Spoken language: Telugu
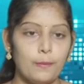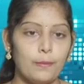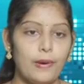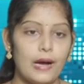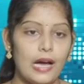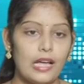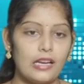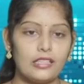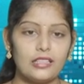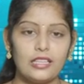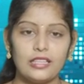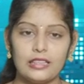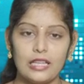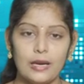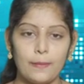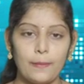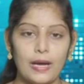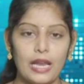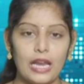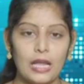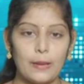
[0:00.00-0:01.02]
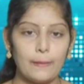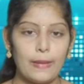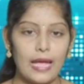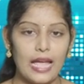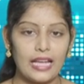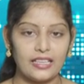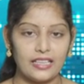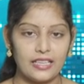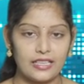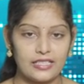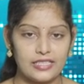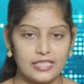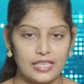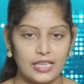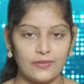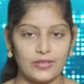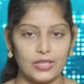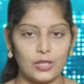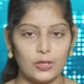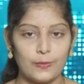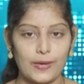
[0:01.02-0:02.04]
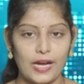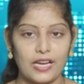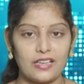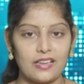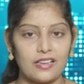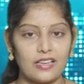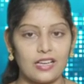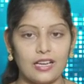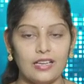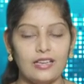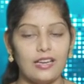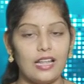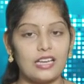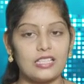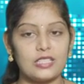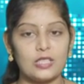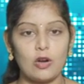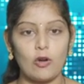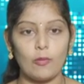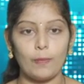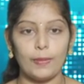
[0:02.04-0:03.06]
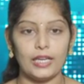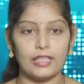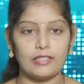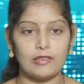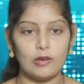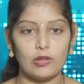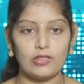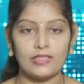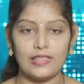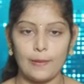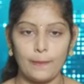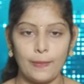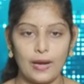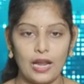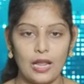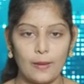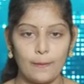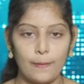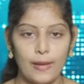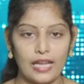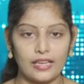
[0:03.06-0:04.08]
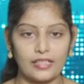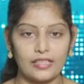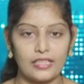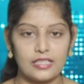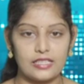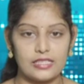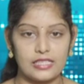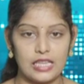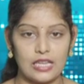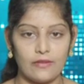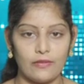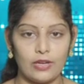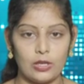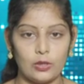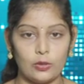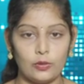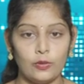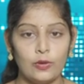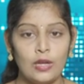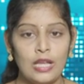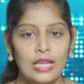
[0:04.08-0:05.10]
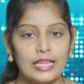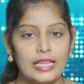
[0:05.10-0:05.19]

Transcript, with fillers: భారత తపాలా బ్యాంకింగ్ సేవలో భాగంగా నర్సరావుపేటలో తపాలా బ్యాంకింగ్ సేవలను